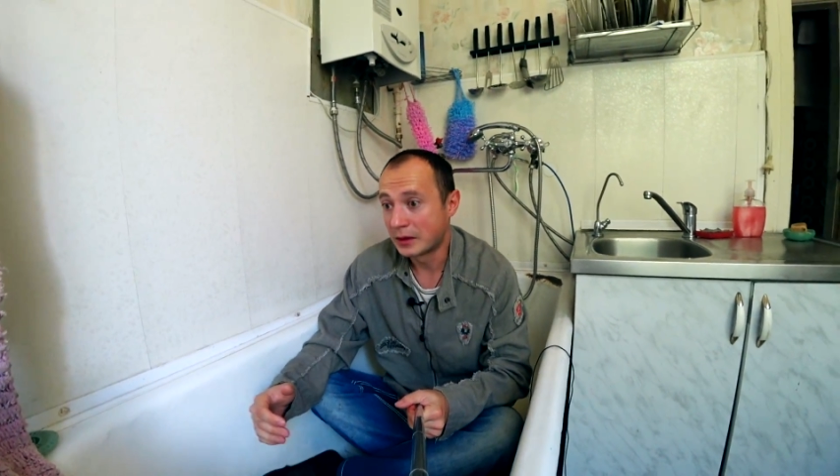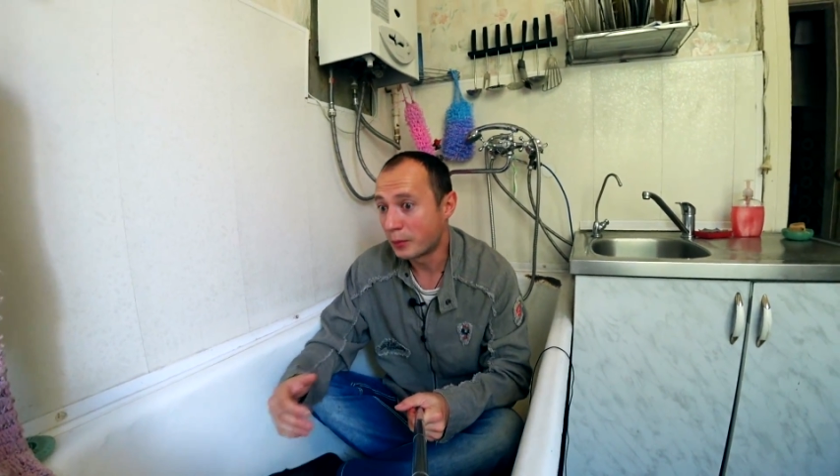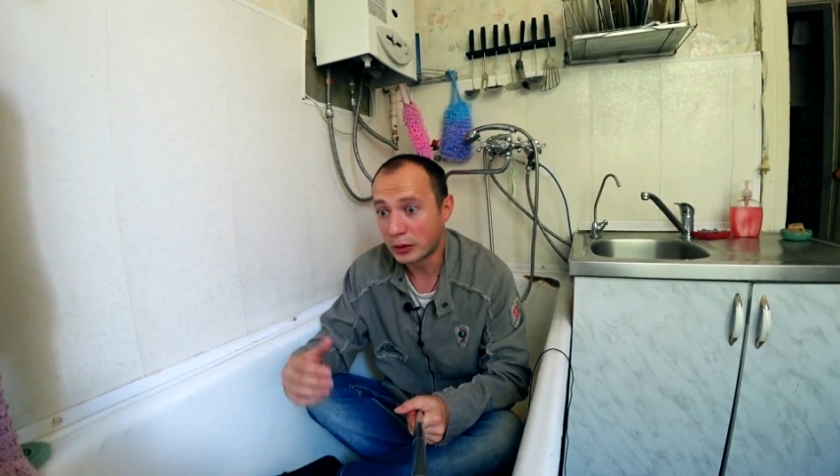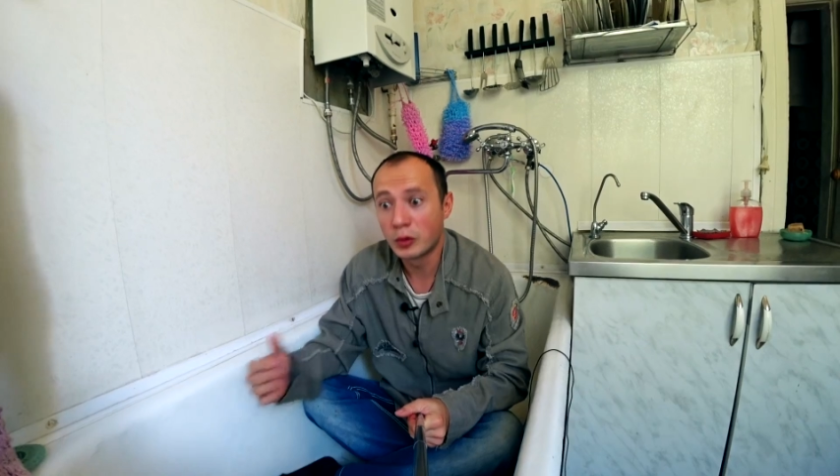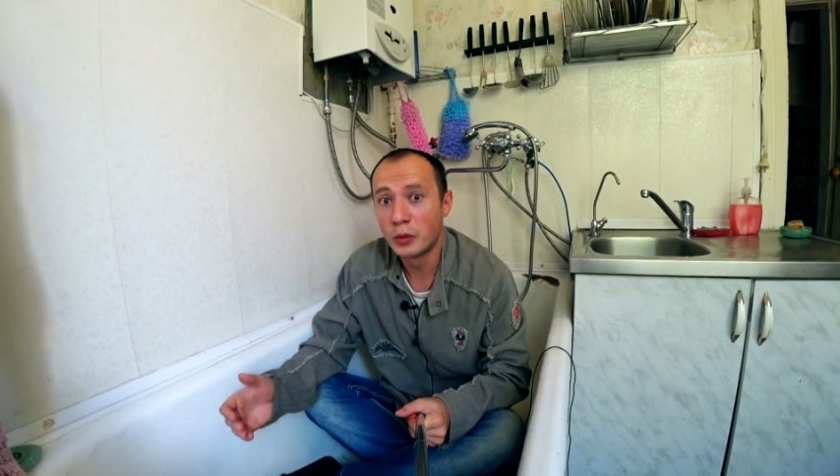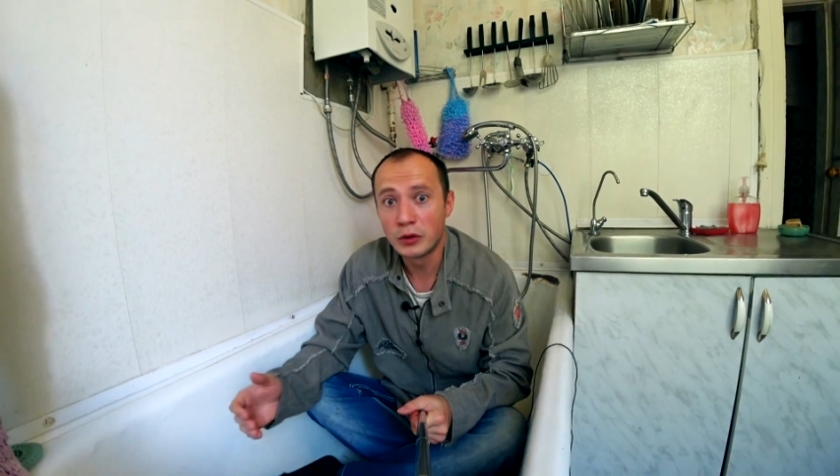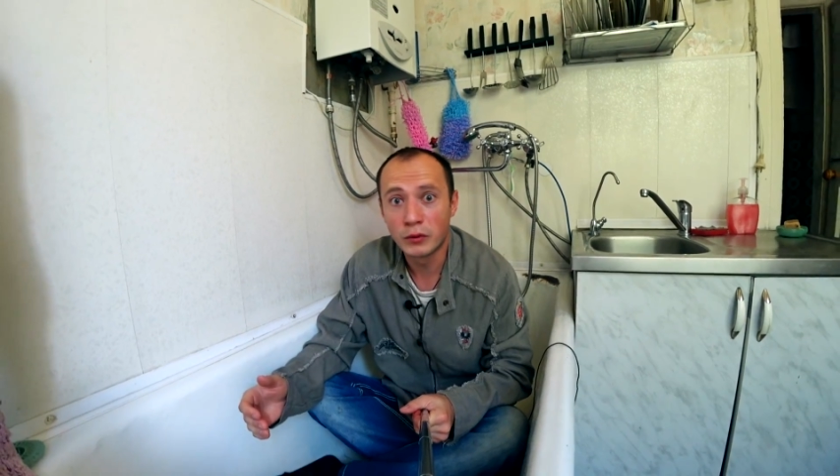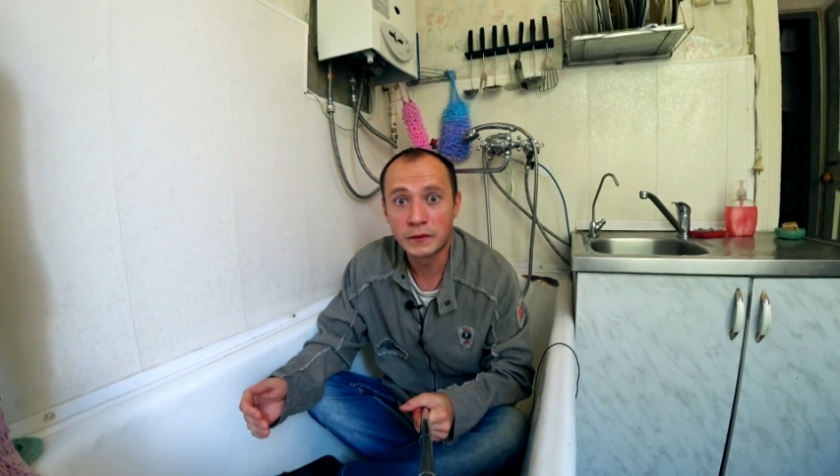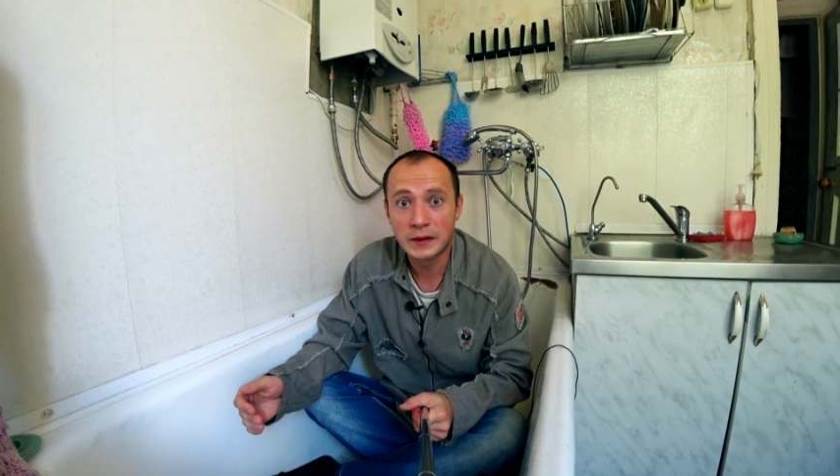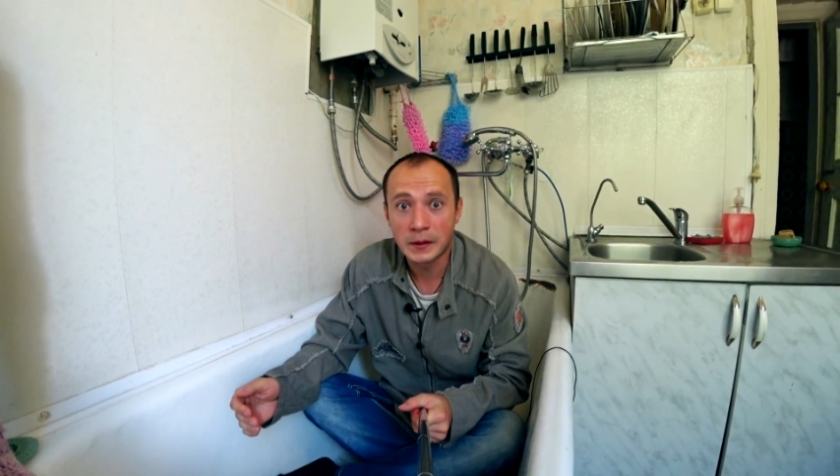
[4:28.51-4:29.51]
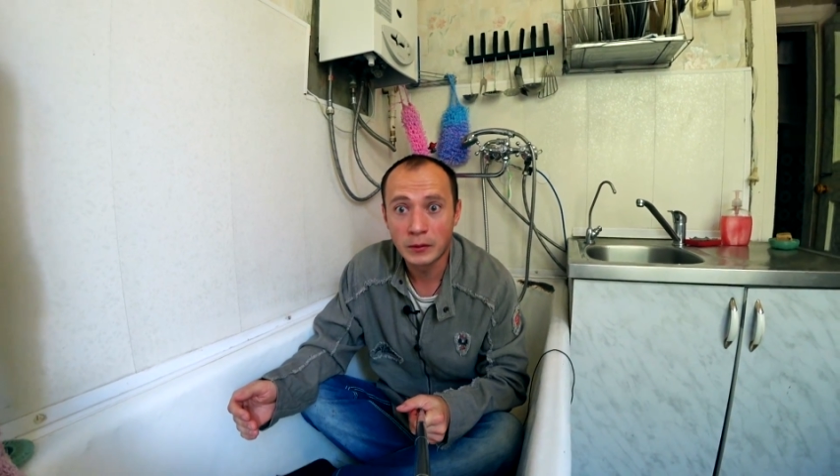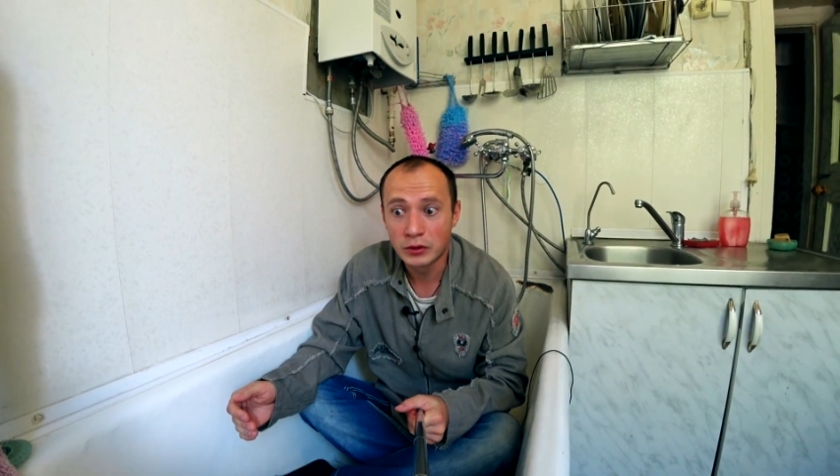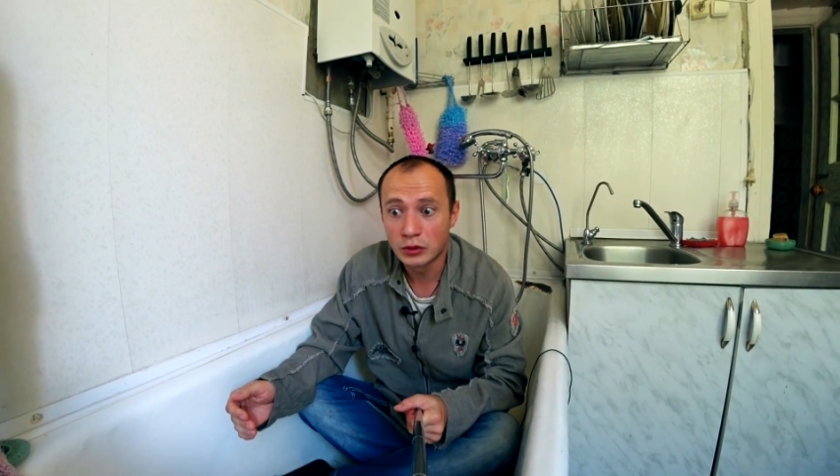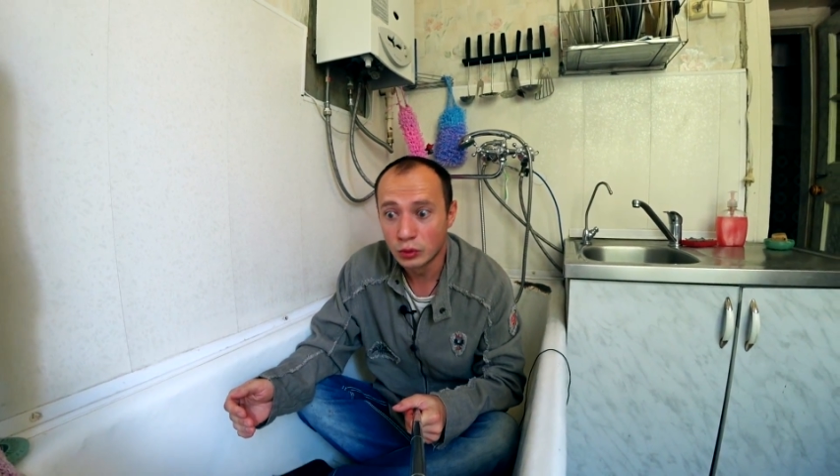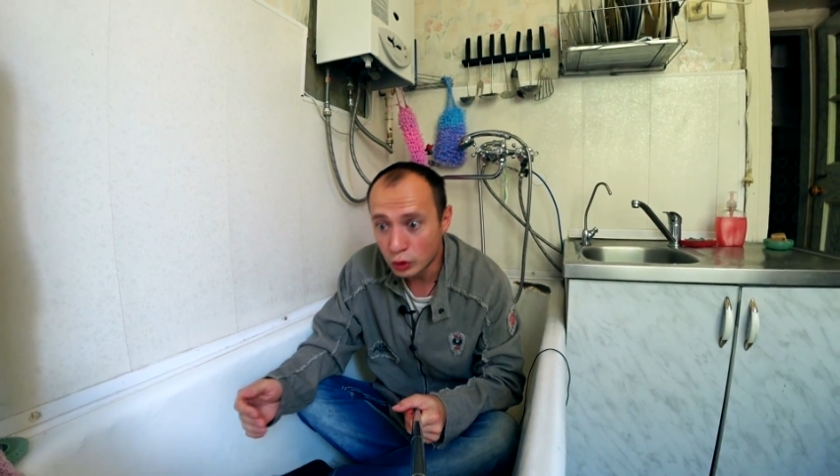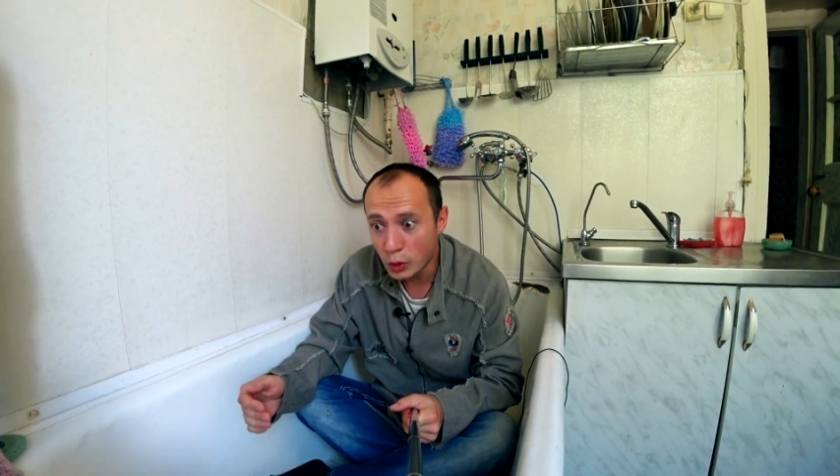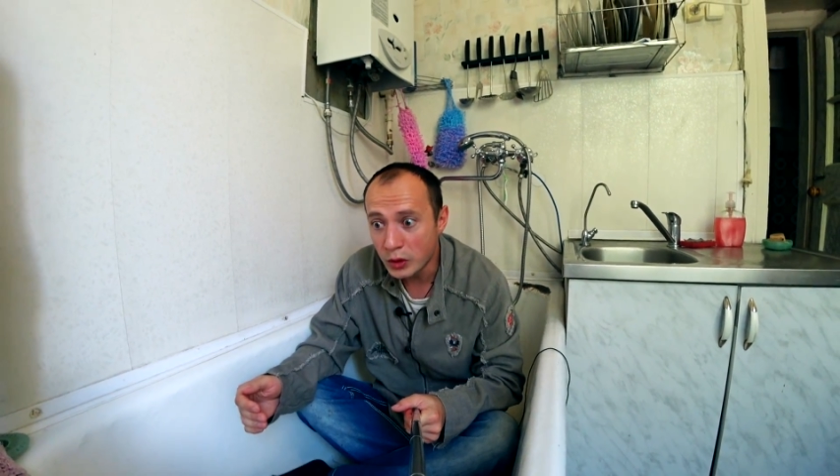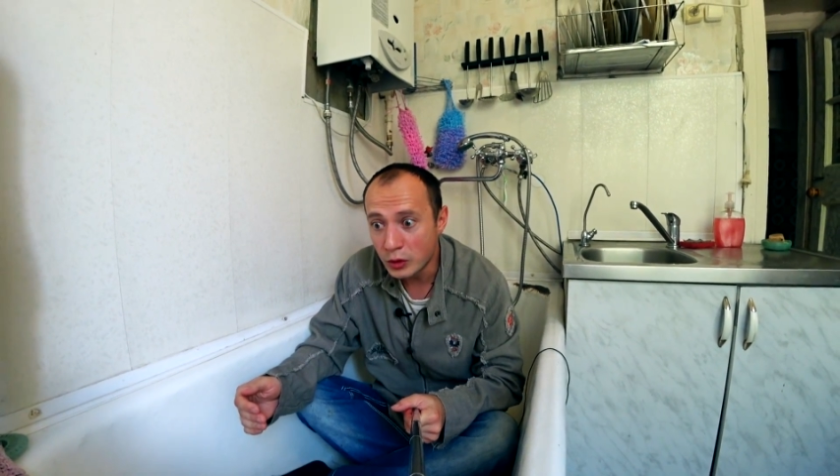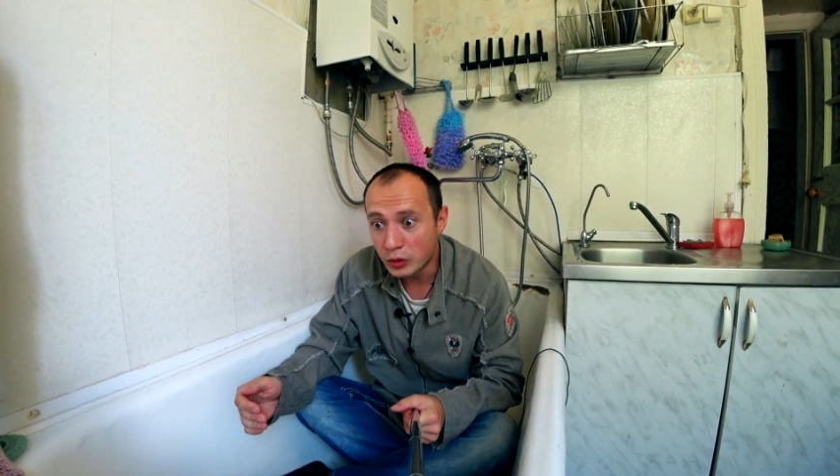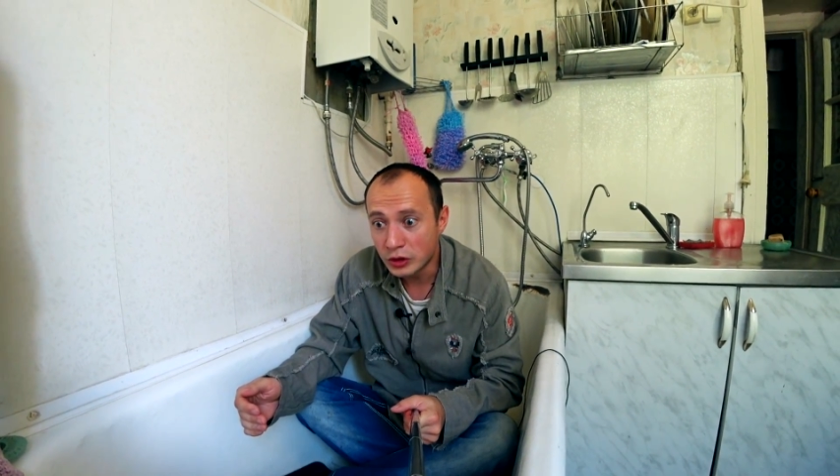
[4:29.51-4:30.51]
и потом у него вскрылось нутро
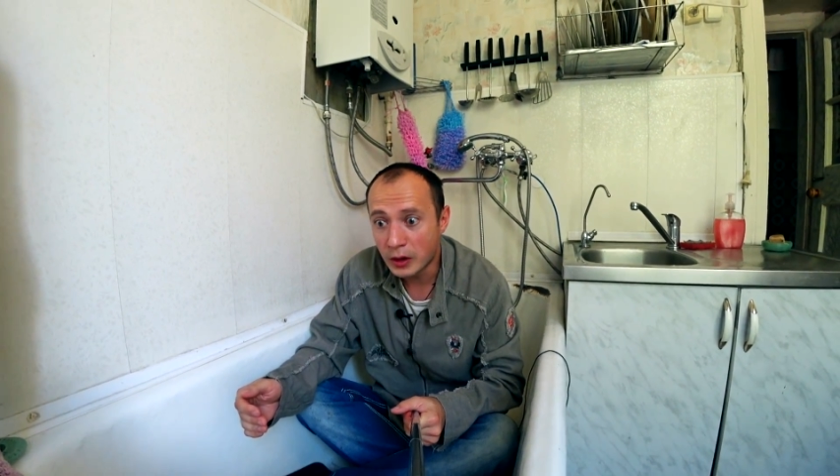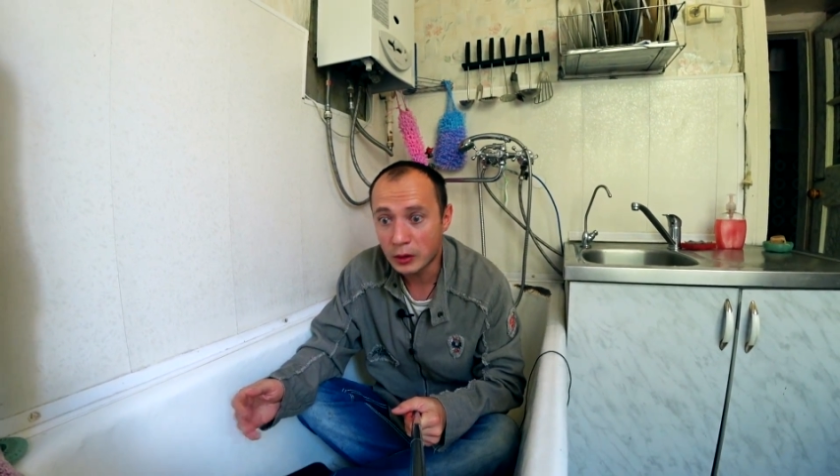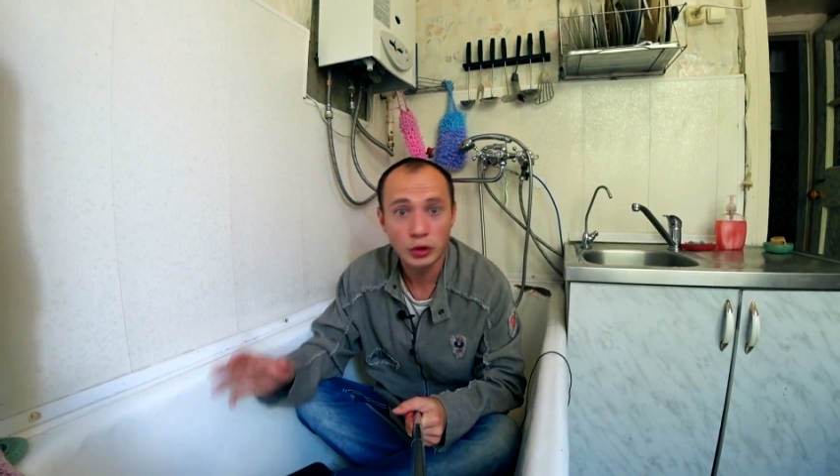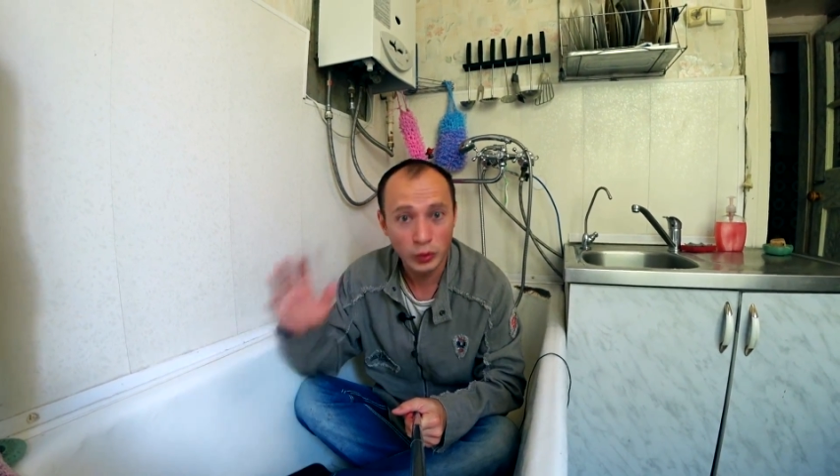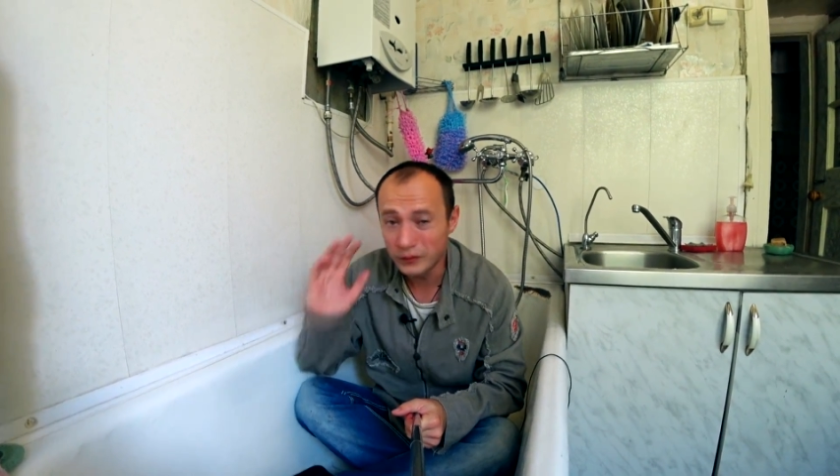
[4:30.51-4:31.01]
не очень хорошее,